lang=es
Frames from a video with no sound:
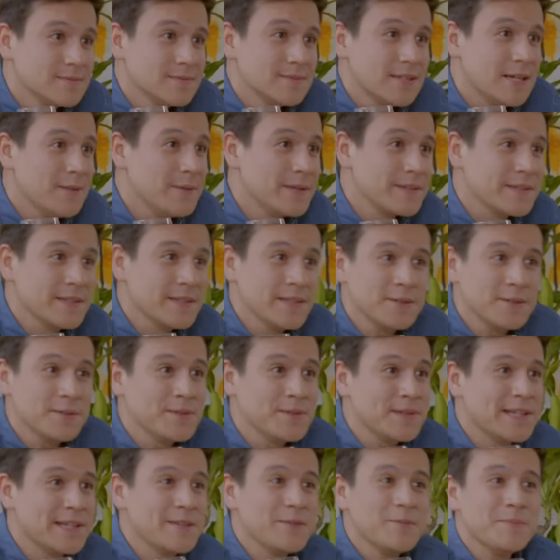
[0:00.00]
Haberte
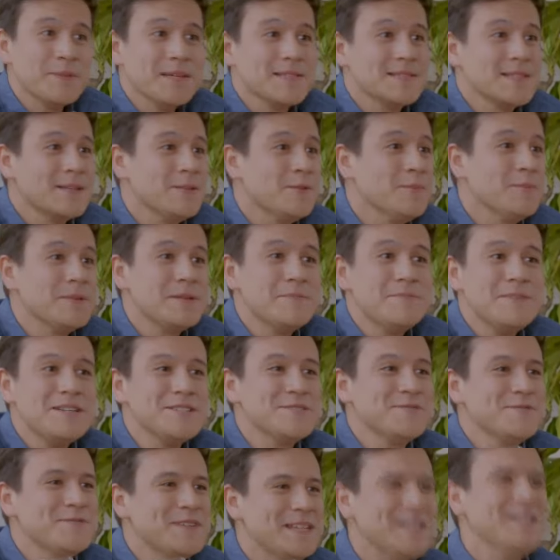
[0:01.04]
encontrado me hace el hombre
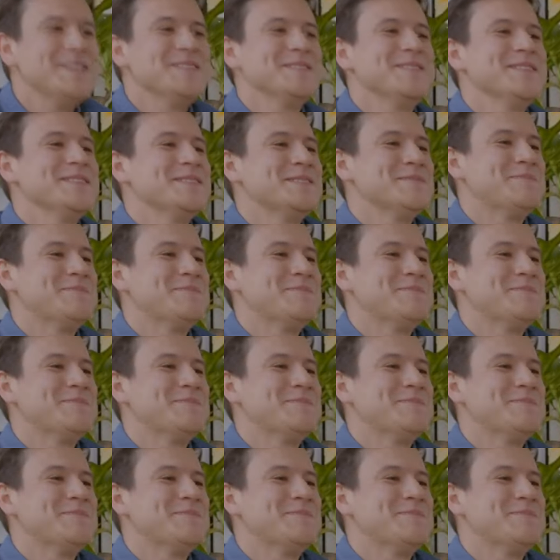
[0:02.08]
más feliz de este